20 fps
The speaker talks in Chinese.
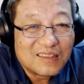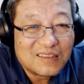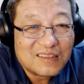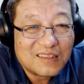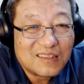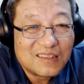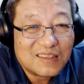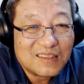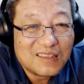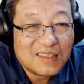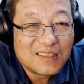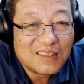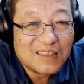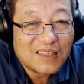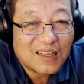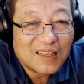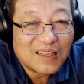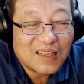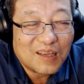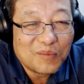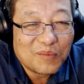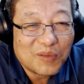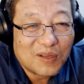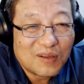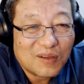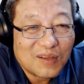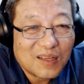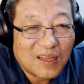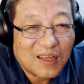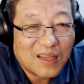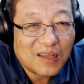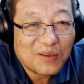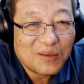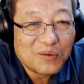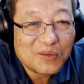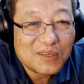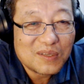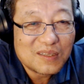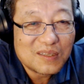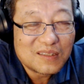这是人大代表开
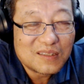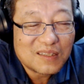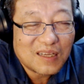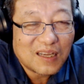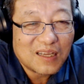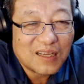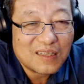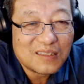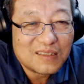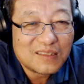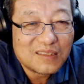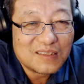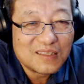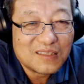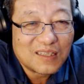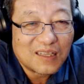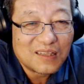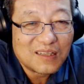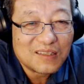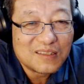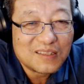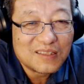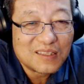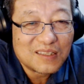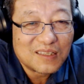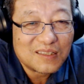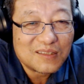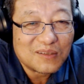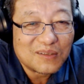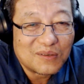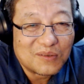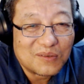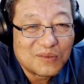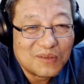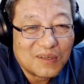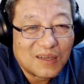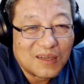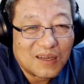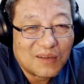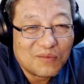会开始前的节奏
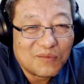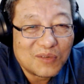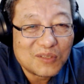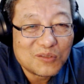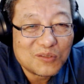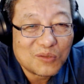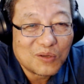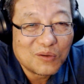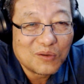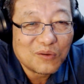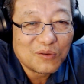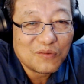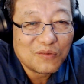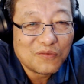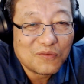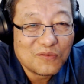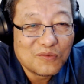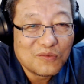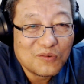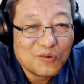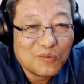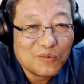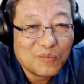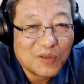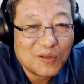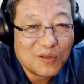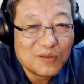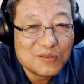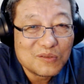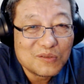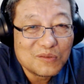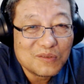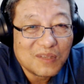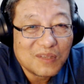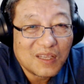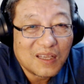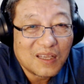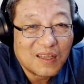啊，为权贵服务没有终点。